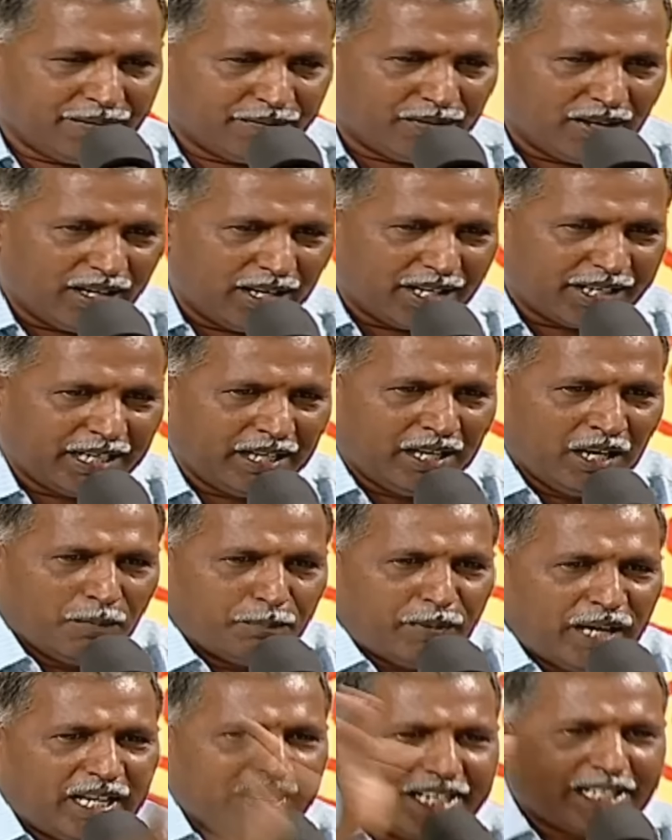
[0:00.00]
வாணி
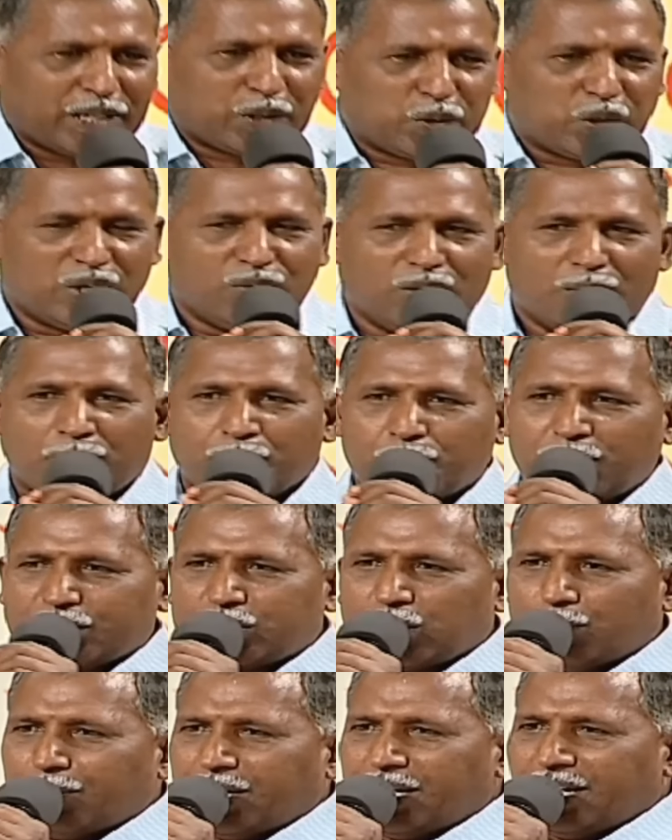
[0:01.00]
பல்லினர் குரவம்
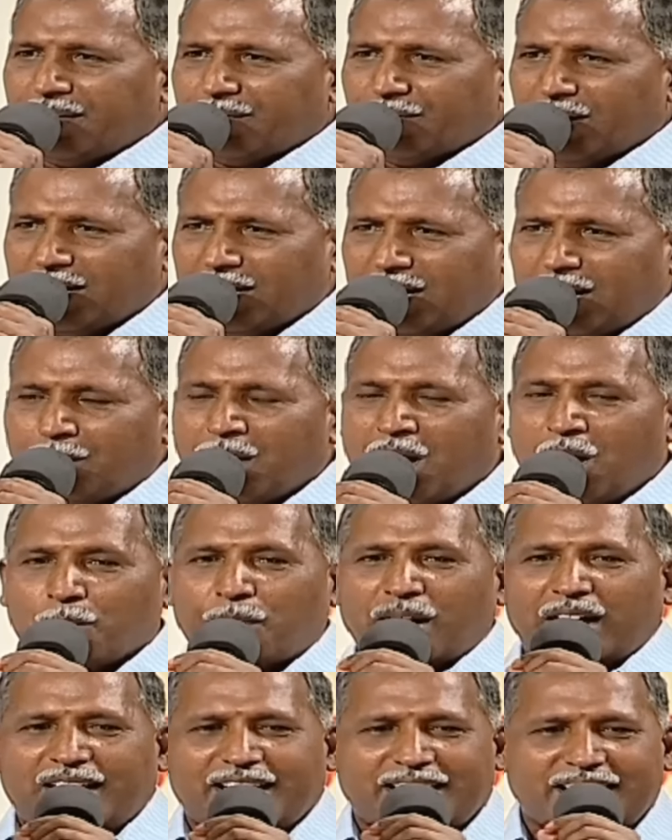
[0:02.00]
பசும்படி வகுலம்
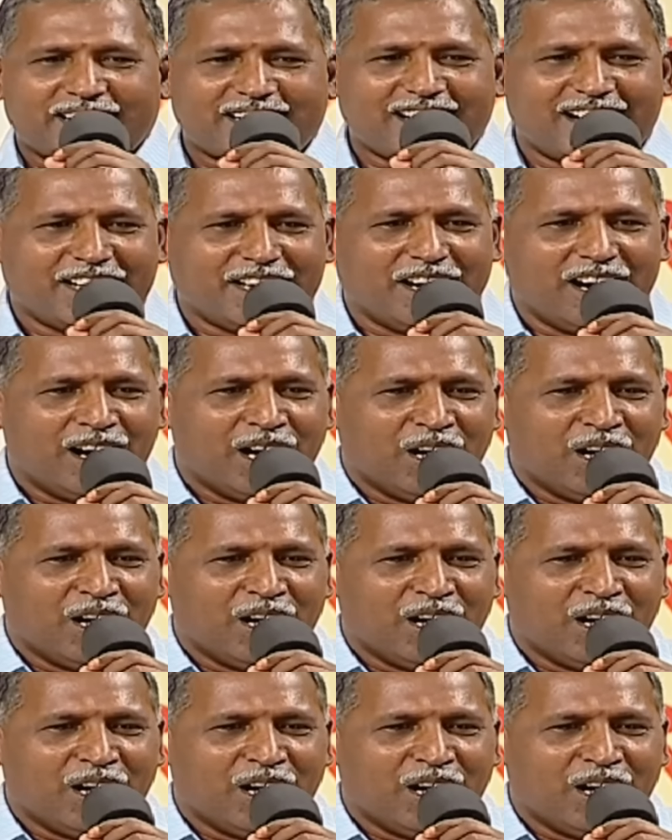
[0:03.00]
பல்லினர்காயா